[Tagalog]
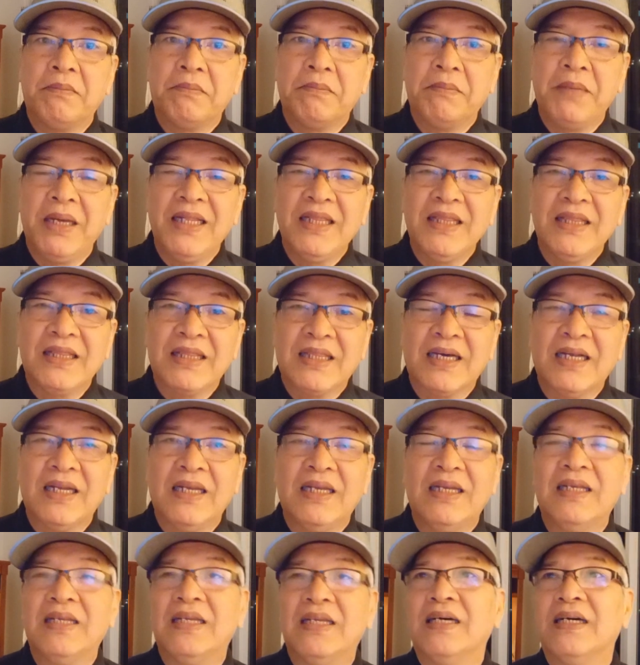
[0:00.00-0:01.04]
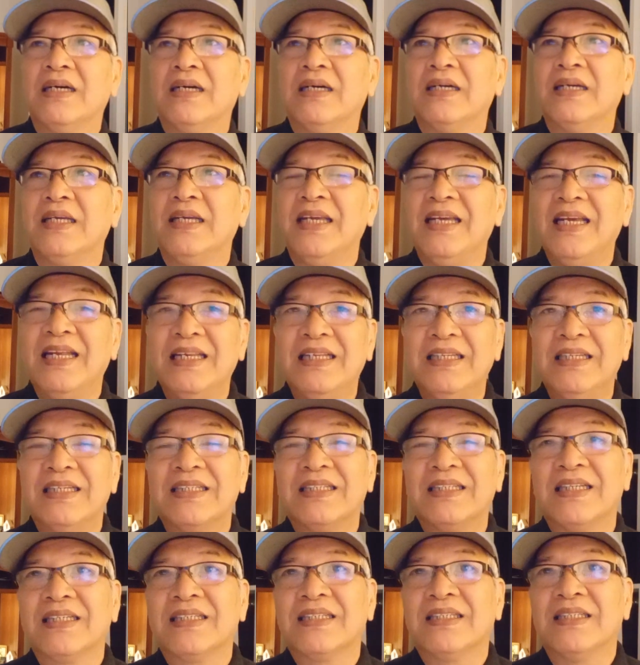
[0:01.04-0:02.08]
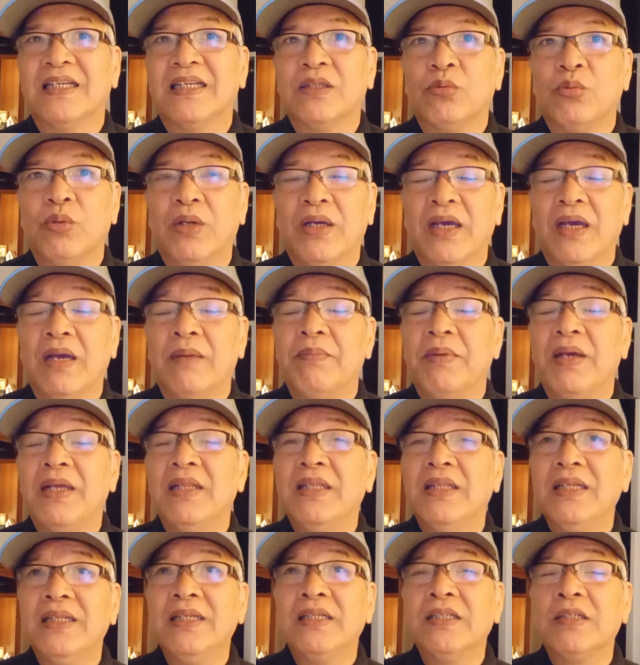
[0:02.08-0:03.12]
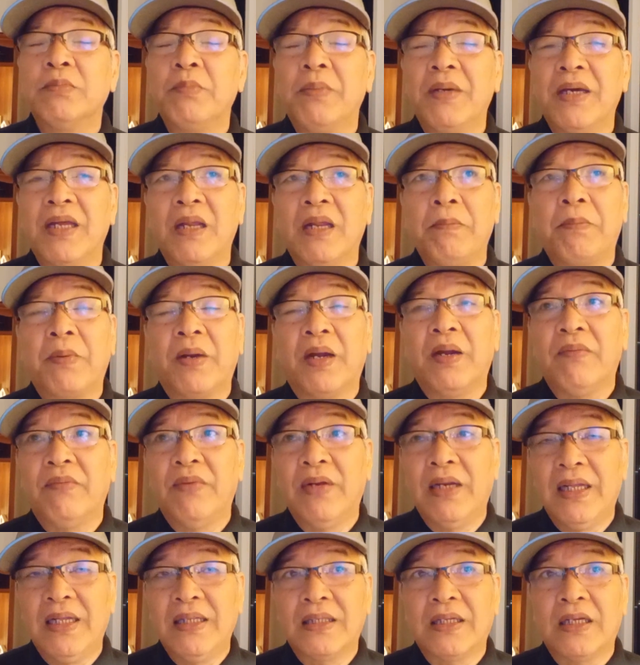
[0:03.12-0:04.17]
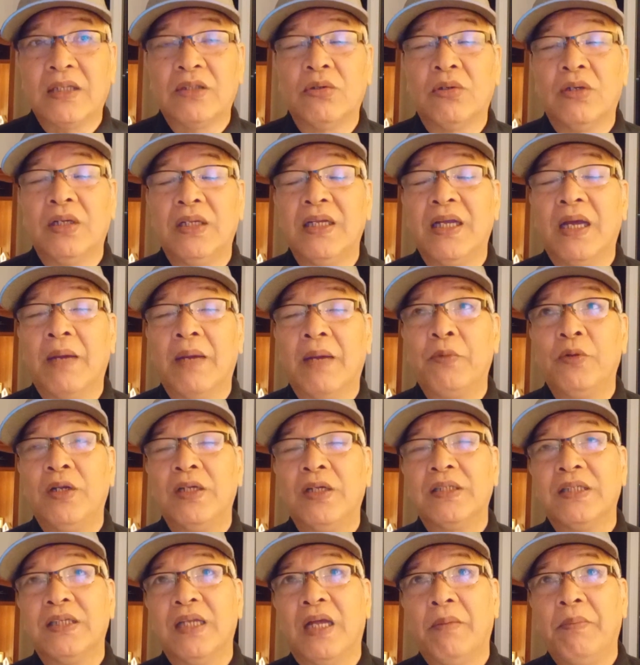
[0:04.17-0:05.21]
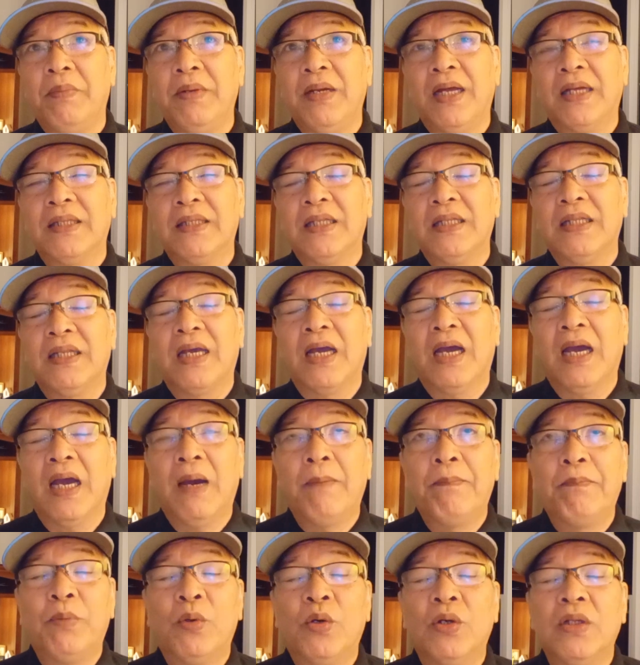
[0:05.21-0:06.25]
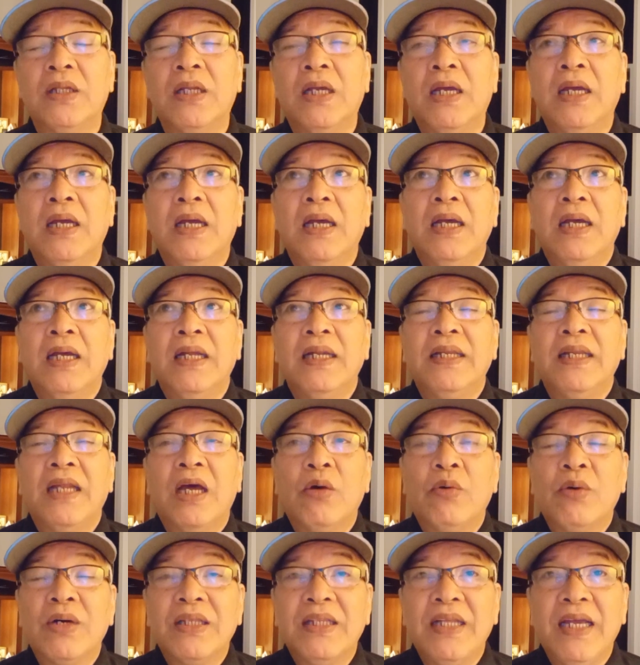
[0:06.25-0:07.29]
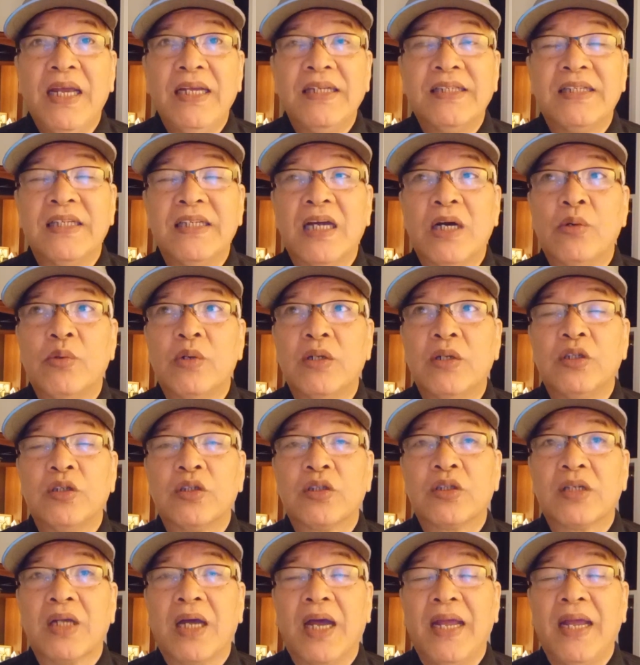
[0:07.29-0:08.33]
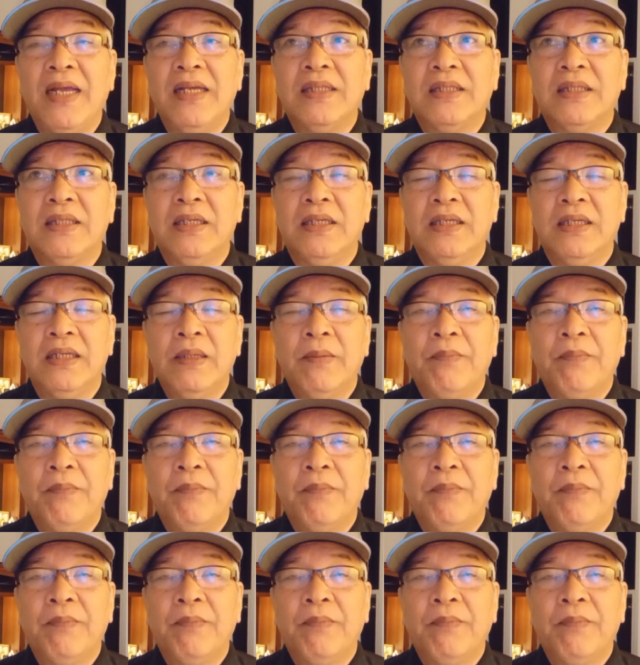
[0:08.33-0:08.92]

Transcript: mental uh, illnesses that we have. And it is very prevalent, katulad nga po ng sinabi natin kahapon, nowadays in our society,